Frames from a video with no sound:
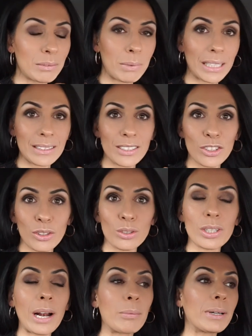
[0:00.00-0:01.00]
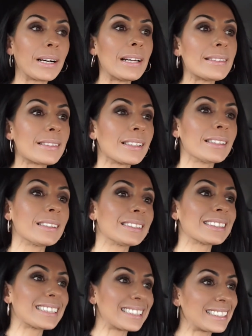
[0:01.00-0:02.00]
Max ist schon total begeistert.
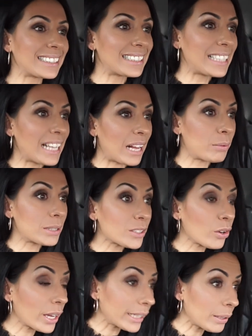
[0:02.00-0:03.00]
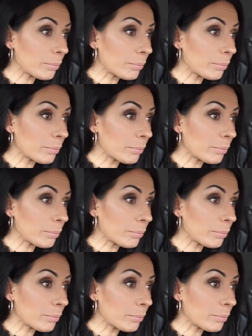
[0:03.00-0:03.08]
Aber das gehört